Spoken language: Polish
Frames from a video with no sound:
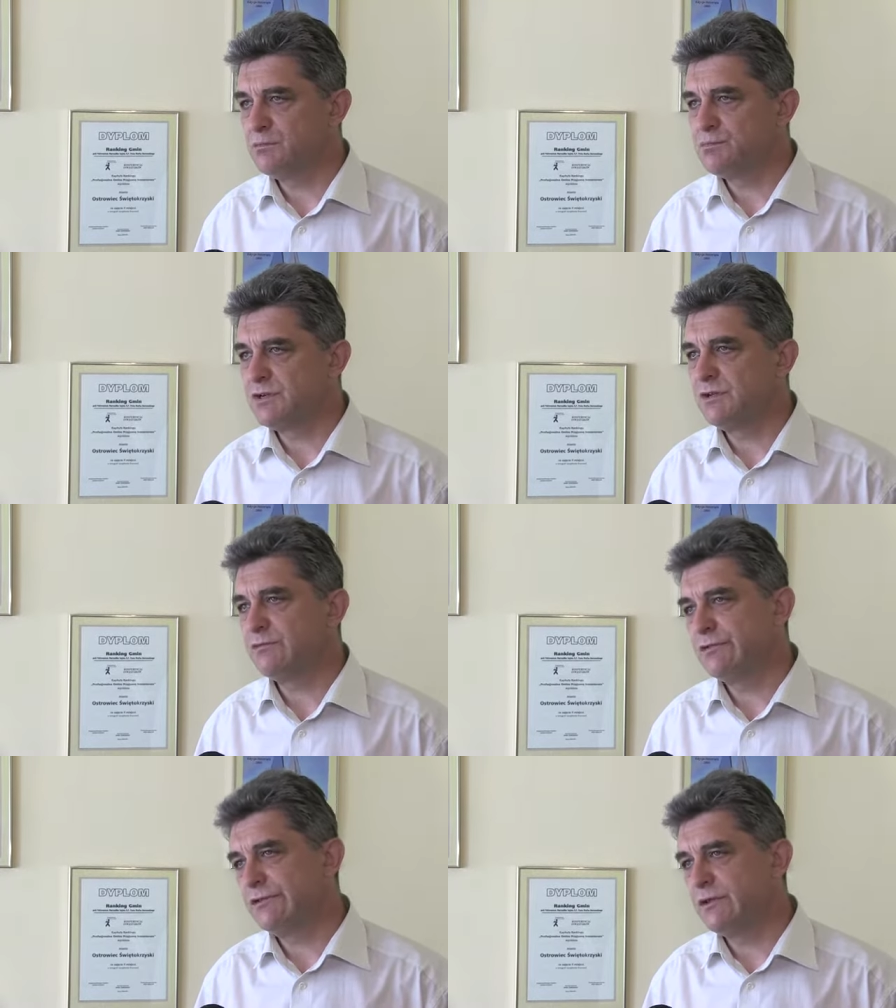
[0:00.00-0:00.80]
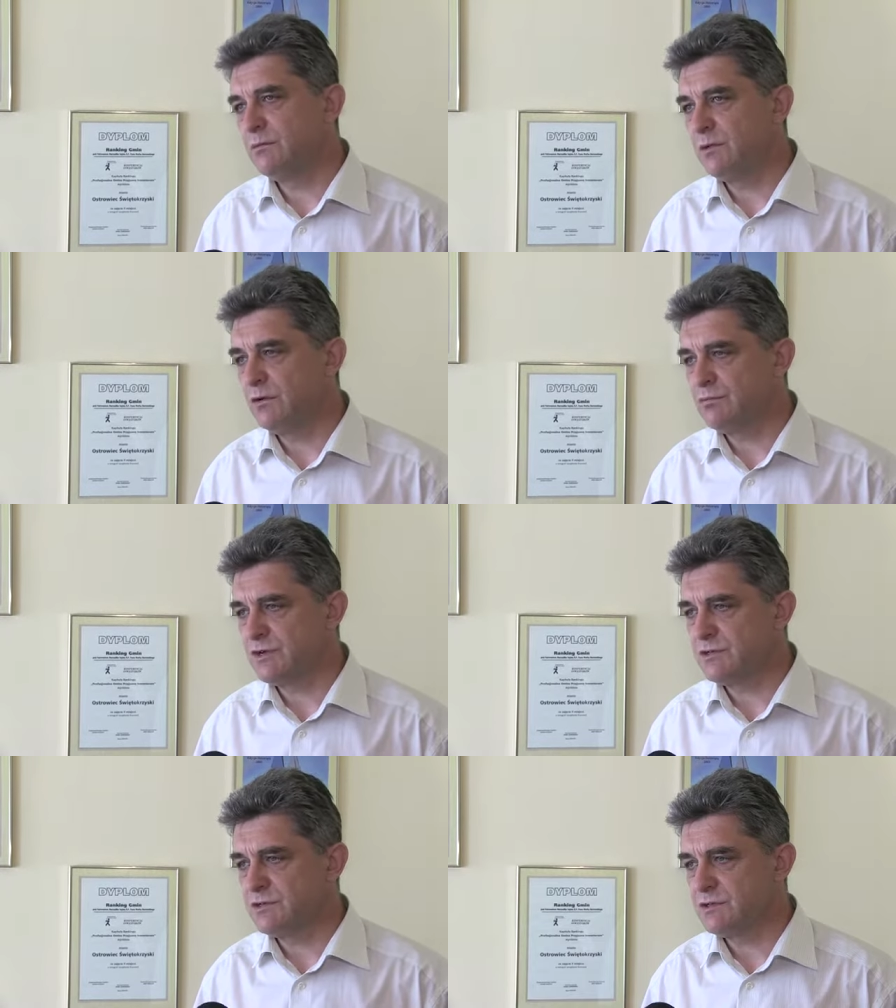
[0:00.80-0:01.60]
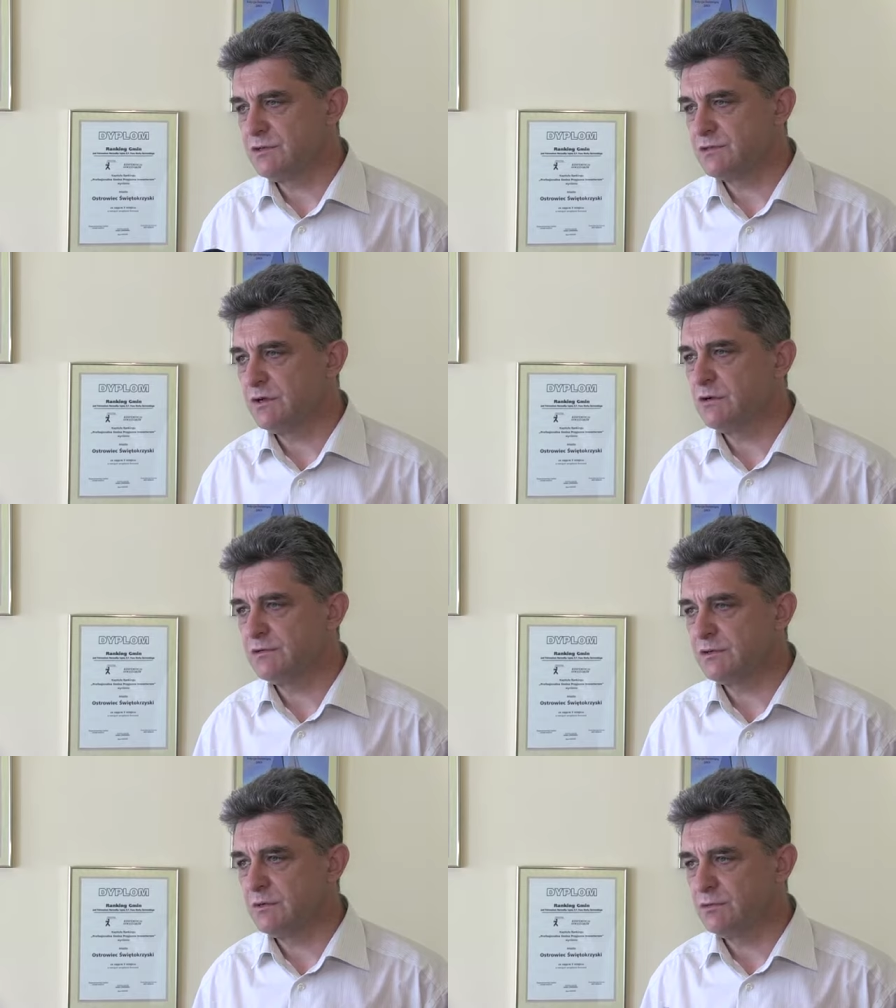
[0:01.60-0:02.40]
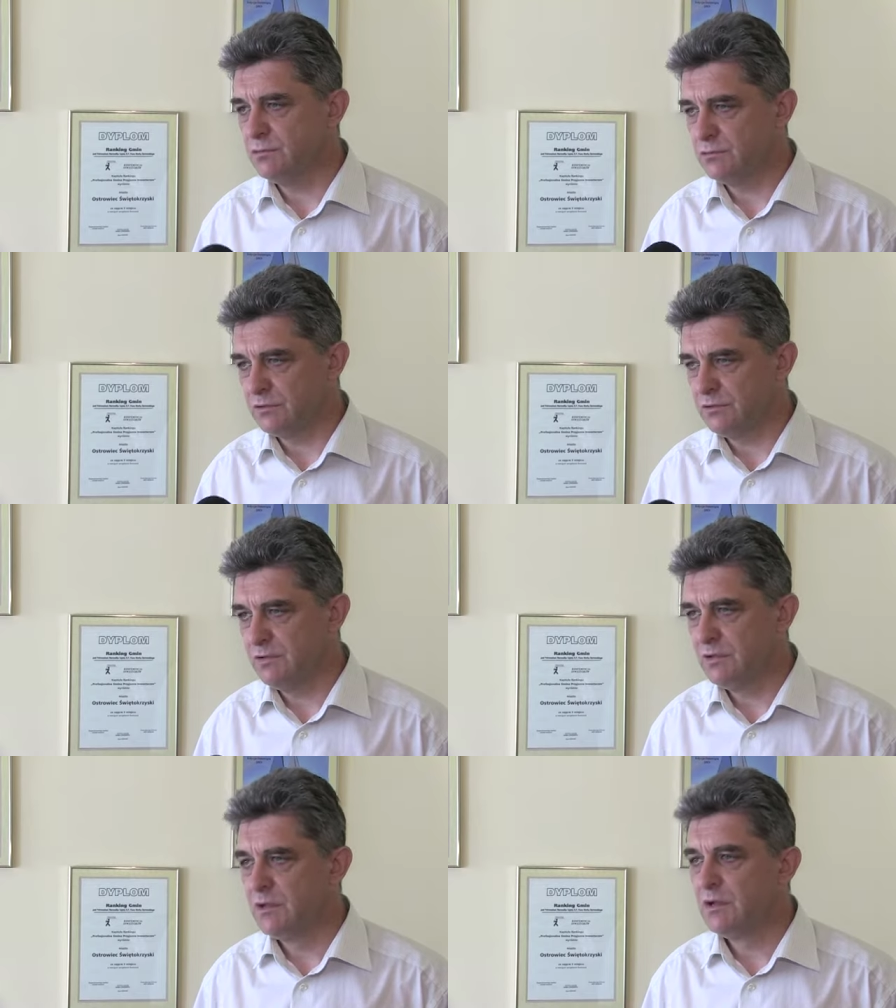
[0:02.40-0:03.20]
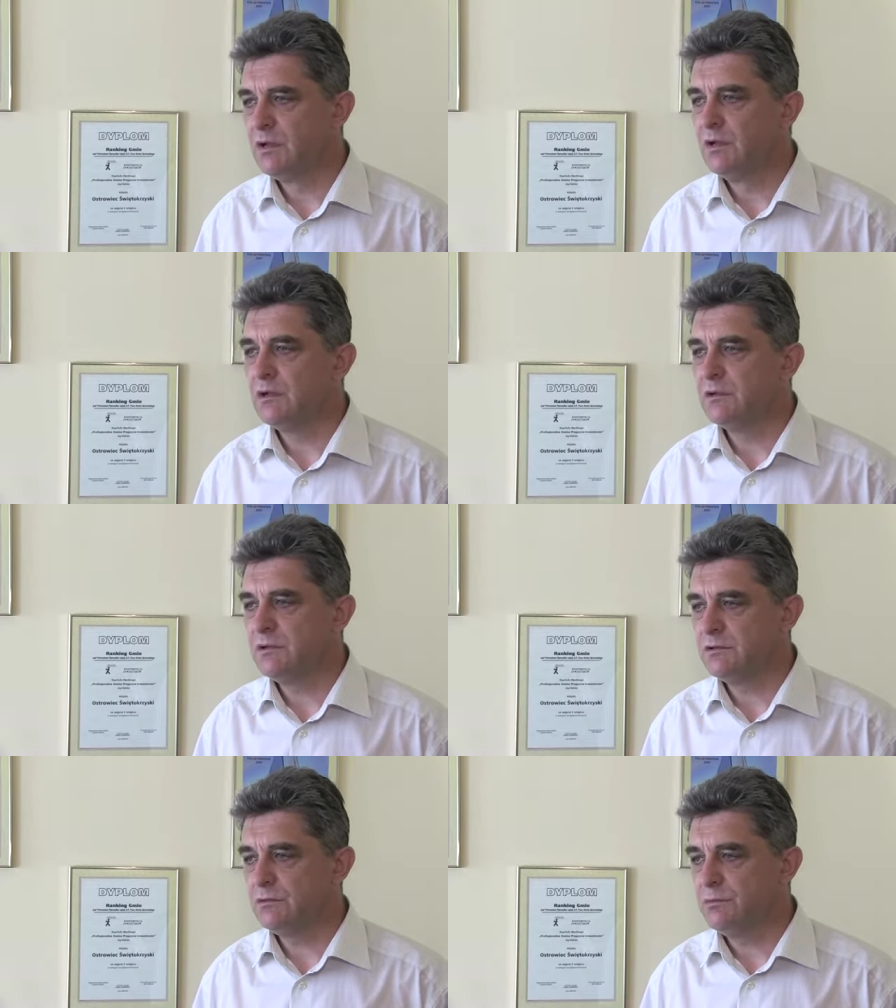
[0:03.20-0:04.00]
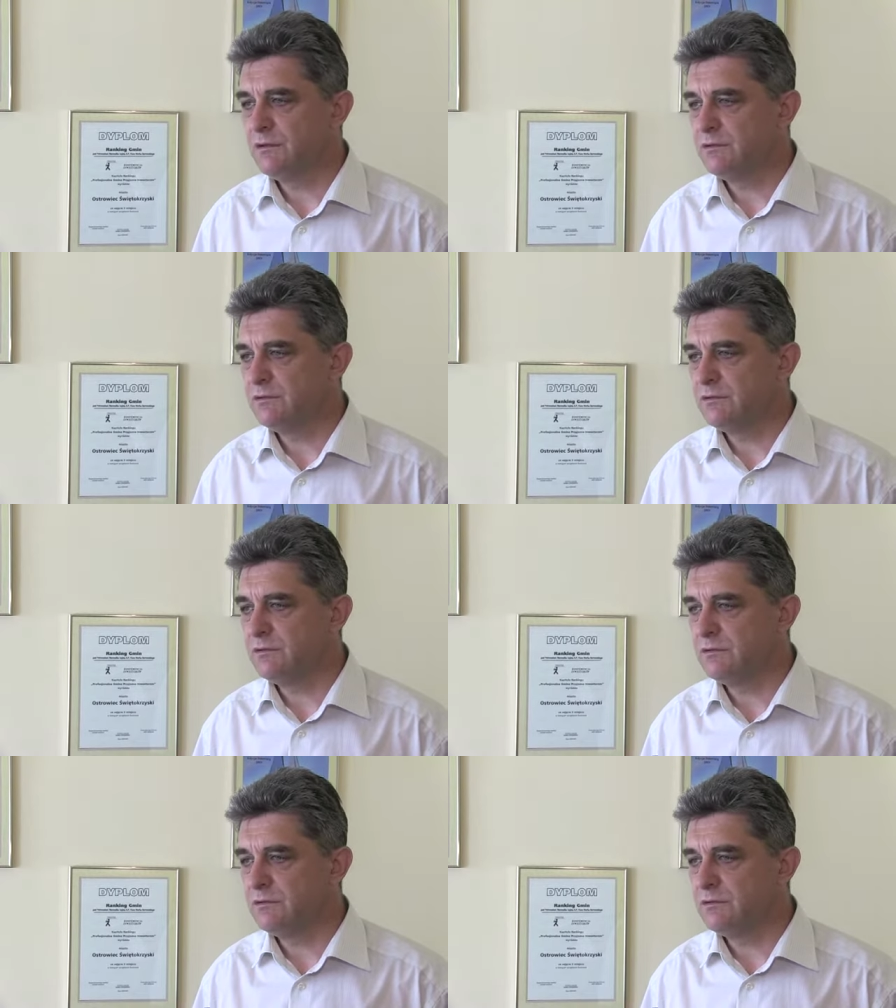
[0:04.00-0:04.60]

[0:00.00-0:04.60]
przede wszystkim na obszarze Starego Zakładu Huty. Natomiast e,